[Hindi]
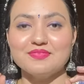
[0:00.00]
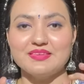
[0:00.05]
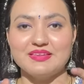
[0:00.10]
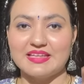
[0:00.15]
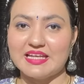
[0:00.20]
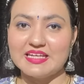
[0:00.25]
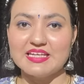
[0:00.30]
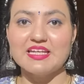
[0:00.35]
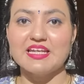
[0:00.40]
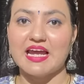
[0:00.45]

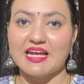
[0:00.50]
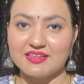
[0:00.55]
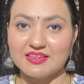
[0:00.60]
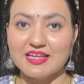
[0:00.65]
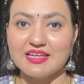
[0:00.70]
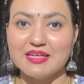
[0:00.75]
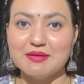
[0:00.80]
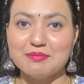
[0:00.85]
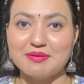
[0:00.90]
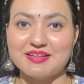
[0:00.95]
नहीं ये रायता
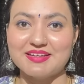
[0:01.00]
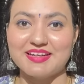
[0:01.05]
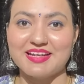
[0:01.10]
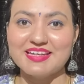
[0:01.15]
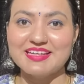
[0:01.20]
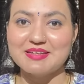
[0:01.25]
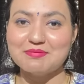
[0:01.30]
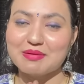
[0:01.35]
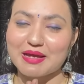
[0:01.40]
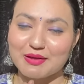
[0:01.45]
नहीं बन रहा
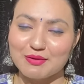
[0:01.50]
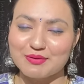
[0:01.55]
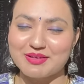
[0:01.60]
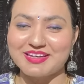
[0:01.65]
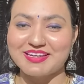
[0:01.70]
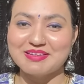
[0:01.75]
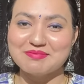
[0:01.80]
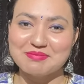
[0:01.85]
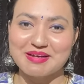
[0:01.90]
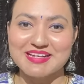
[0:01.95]
है ये बालों
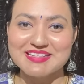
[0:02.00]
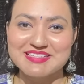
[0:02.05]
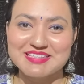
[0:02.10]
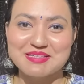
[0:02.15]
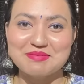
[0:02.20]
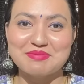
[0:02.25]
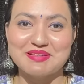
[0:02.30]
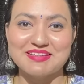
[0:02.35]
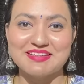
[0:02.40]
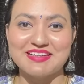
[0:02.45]
के लिए मास्क
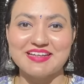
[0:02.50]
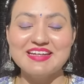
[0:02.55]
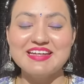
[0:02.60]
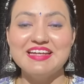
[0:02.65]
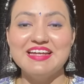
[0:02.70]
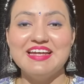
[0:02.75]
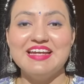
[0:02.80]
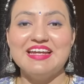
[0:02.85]
ही बन रहा है